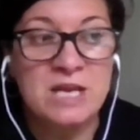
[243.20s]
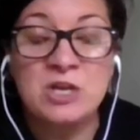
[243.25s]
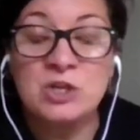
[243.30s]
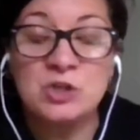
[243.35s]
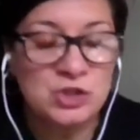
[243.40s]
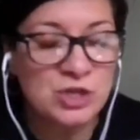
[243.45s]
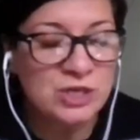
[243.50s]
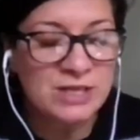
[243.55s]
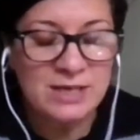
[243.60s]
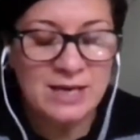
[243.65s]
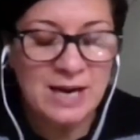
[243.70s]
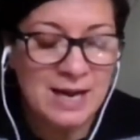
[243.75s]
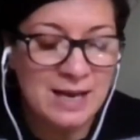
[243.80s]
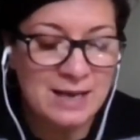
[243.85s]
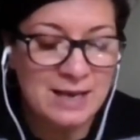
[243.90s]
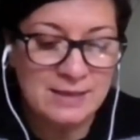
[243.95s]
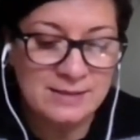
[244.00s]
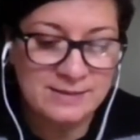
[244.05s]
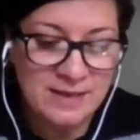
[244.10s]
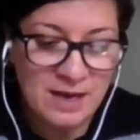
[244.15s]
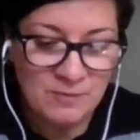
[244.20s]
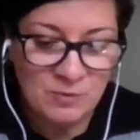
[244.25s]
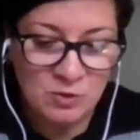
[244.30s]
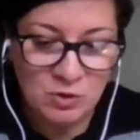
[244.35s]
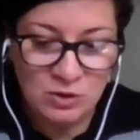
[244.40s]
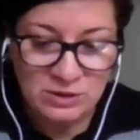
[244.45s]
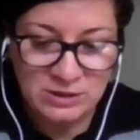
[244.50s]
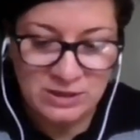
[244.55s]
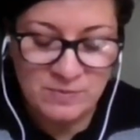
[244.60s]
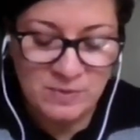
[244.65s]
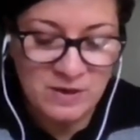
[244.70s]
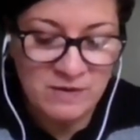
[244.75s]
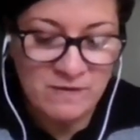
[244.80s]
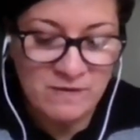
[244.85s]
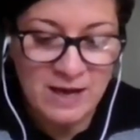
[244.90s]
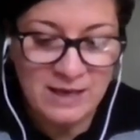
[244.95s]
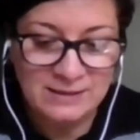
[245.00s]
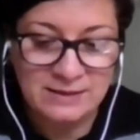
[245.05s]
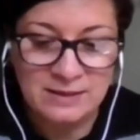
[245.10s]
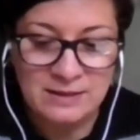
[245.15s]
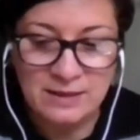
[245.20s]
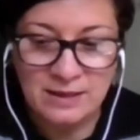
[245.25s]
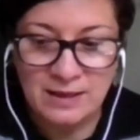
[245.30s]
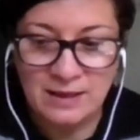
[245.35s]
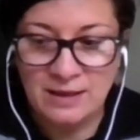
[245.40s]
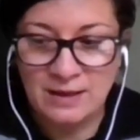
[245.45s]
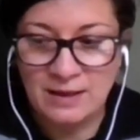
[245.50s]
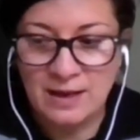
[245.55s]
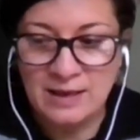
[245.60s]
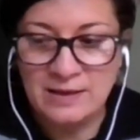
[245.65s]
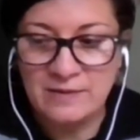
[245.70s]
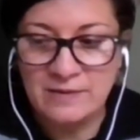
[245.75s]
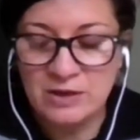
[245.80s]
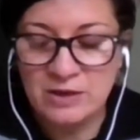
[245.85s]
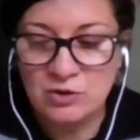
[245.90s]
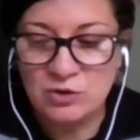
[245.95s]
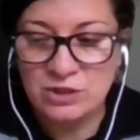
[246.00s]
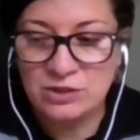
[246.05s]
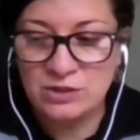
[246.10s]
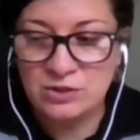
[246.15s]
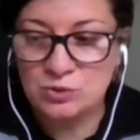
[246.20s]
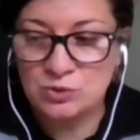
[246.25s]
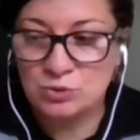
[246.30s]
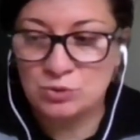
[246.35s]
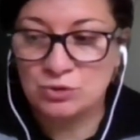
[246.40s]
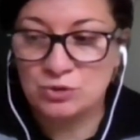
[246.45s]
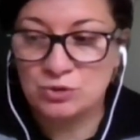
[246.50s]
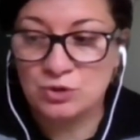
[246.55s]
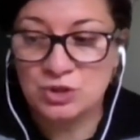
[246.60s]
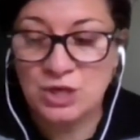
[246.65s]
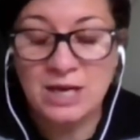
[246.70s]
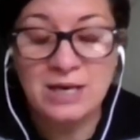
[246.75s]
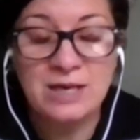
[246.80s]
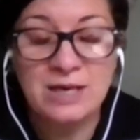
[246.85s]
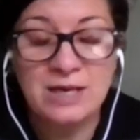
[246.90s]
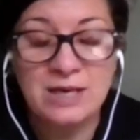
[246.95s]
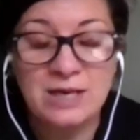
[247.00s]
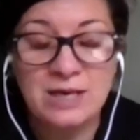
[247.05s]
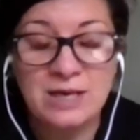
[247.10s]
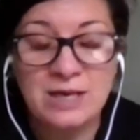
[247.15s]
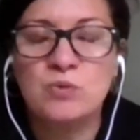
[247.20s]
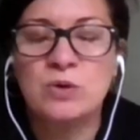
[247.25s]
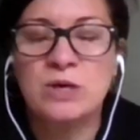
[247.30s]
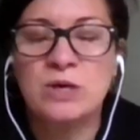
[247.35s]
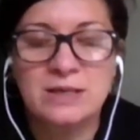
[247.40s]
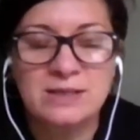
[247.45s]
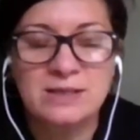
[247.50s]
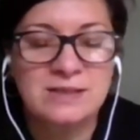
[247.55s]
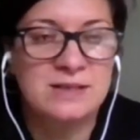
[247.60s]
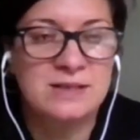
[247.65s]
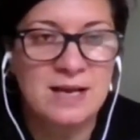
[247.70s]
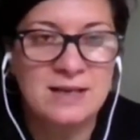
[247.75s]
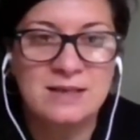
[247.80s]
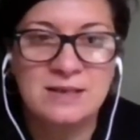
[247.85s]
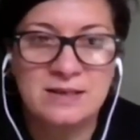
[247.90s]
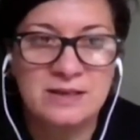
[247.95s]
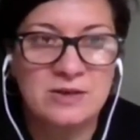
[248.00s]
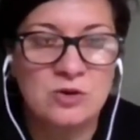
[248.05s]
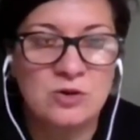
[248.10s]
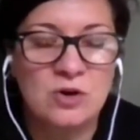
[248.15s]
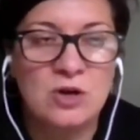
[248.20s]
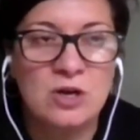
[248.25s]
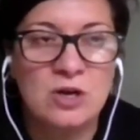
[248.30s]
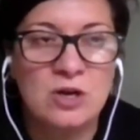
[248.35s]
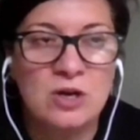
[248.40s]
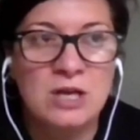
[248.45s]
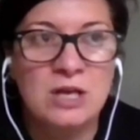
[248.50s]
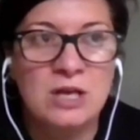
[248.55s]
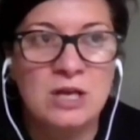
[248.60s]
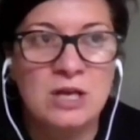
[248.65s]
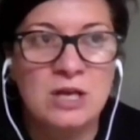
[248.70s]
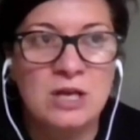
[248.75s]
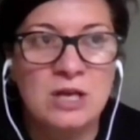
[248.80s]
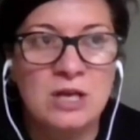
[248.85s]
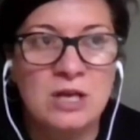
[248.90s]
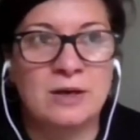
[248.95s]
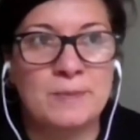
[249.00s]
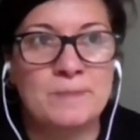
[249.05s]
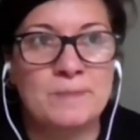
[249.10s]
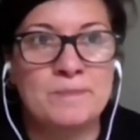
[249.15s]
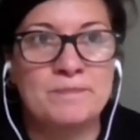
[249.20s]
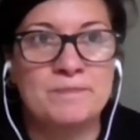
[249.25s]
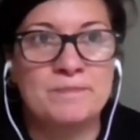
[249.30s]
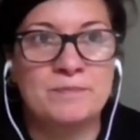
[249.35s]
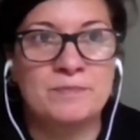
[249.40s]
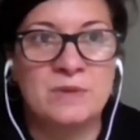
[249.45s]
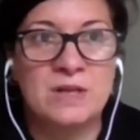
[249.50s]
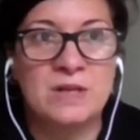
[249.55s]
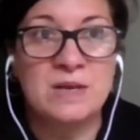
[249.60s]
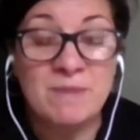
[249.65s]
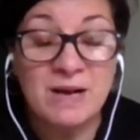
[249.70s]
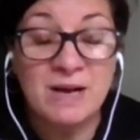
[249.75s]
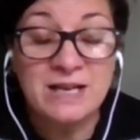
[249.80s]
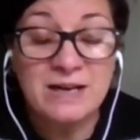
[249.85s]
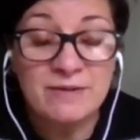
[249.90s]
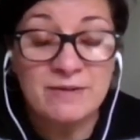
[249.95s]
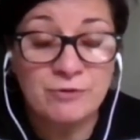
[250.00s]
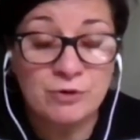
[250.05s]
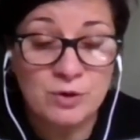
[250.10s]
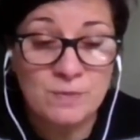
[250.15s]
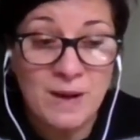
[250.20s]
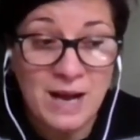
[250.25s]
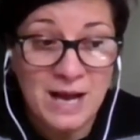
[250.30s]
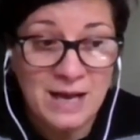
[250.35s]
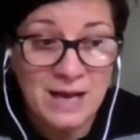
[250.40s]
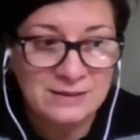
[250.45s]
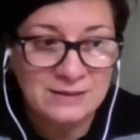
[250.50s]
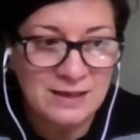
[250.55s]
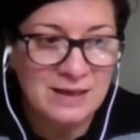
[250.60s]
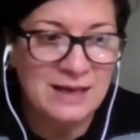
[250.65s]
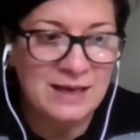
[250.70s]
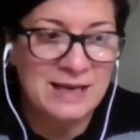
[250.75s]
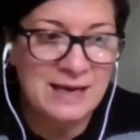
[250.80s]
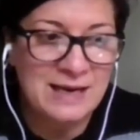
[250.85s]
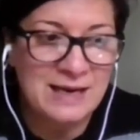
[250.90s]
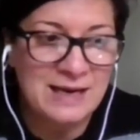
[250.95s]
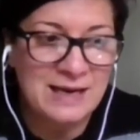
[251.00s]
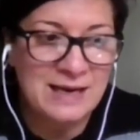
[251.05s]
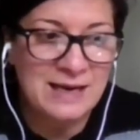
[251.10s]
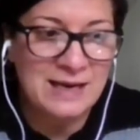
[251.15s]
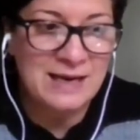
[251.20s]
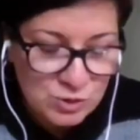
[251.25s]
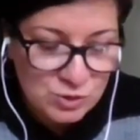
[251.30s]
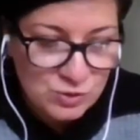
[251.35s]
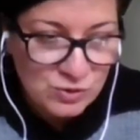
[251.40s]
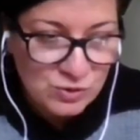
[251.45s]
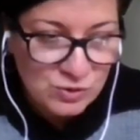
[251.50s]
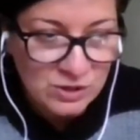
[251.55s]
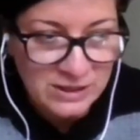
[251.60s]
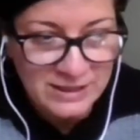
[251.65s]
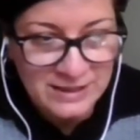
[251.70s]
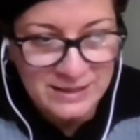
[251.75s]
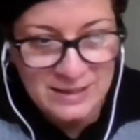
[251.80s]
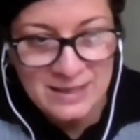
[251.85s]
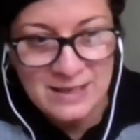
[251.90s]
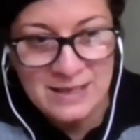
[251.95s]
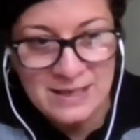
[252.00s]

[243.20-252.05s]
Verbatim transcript: in generale siamo deprivati uh, a livello di tessuto sociale di figure che si dedichino um, in maniera formata alla risoluzione,